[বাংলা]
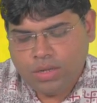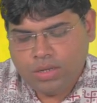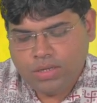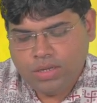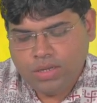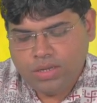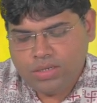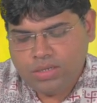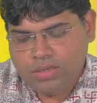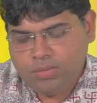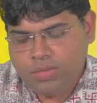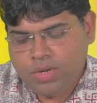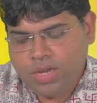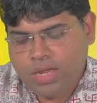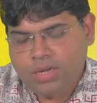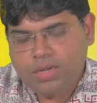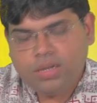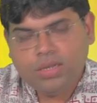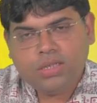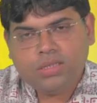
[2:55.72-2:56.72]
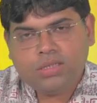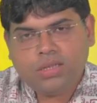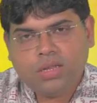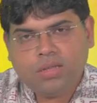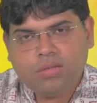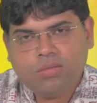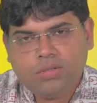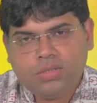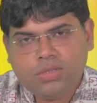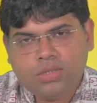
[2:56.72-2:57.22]
ক্রিয়েটিভ লাইন নিয়ে যারা
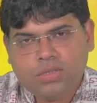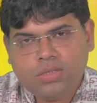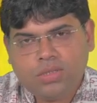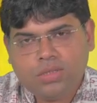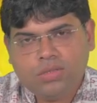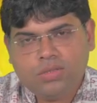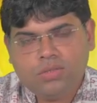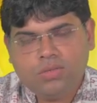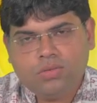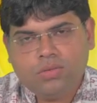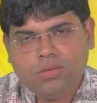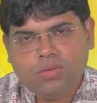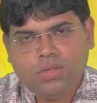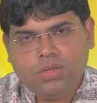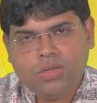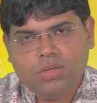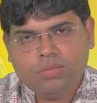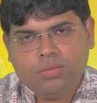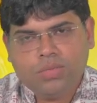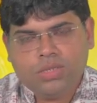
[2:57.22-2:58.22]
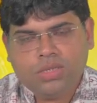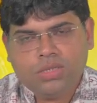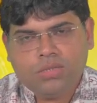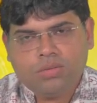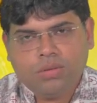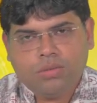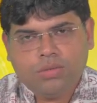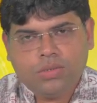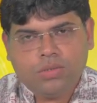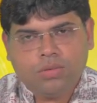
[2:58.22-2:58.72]
এগোচ্ছেন তাদের জন্য দিনটি
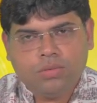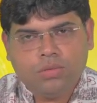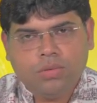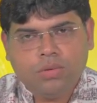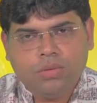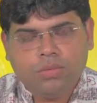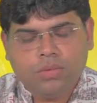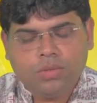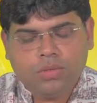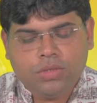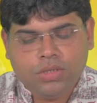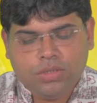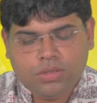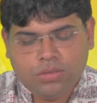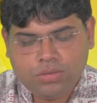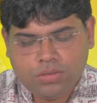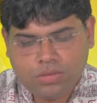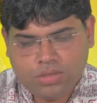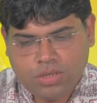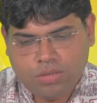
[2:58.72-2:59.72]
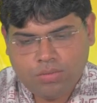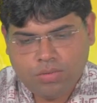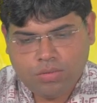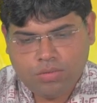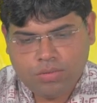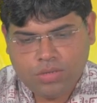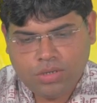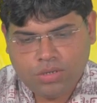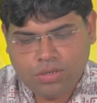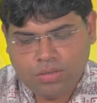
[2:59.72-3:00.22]
বিশেষভাবে শুভ এবং তীর্থস্থান
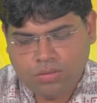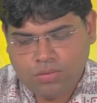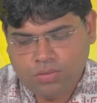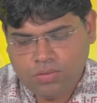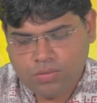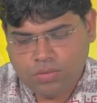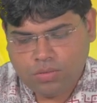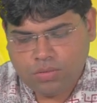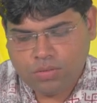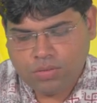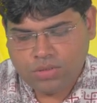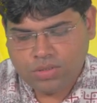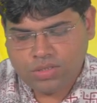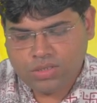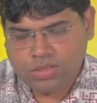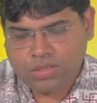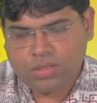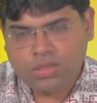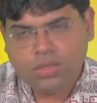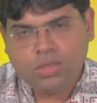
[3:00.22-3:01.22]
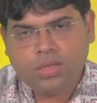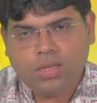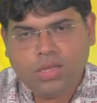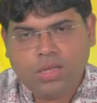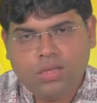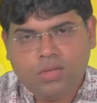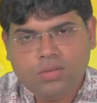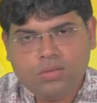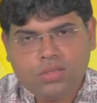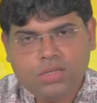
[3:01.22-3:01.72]
ভ্রমণের কিন্তু যোগ রয়েছে
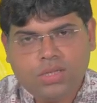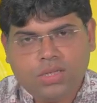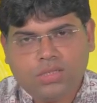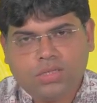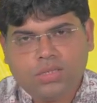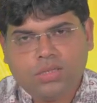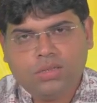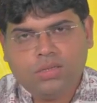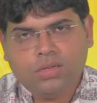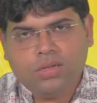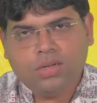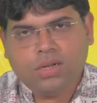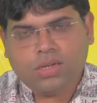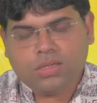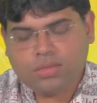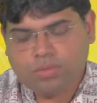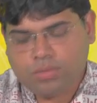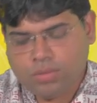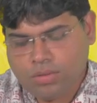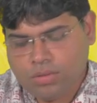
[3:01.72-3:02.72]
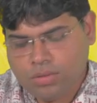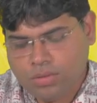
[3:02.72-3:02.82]
এই হচ্ছে আজকের দিনের রাশিফল